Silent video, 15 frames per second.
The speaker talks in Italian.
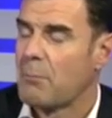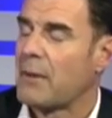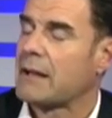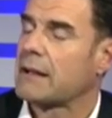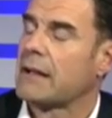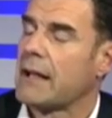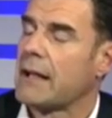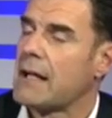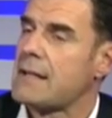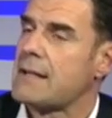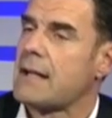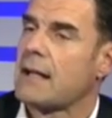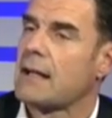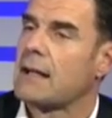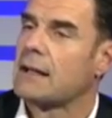
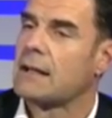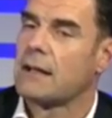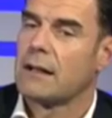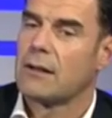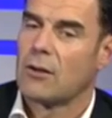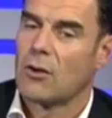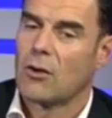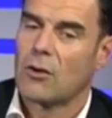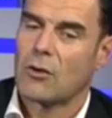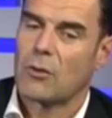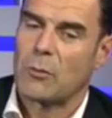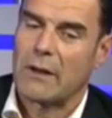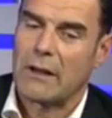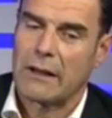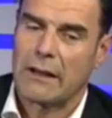appartenenza anche al
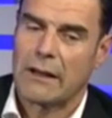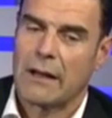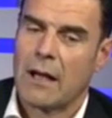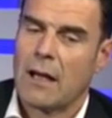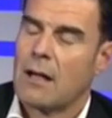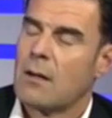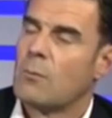territorio, quindi